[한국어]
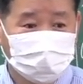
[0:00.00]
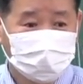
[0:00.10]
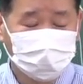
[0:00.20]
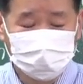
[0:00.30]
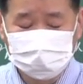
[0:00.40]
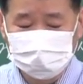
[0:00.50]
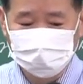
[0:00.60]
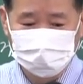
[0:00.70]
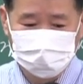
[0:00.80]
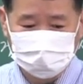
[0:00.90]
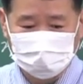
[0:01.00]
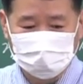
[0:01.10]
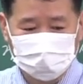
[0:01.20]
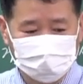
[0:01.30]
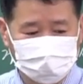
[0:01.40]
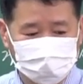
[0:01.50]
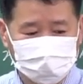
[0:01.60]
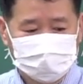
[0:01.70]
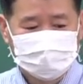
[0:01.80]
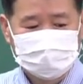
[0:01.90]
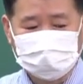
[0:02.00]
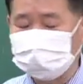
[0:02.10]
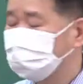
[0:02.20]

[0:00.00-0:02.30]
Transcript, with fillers: 어, 지적 보면 잘해야 되고. 자,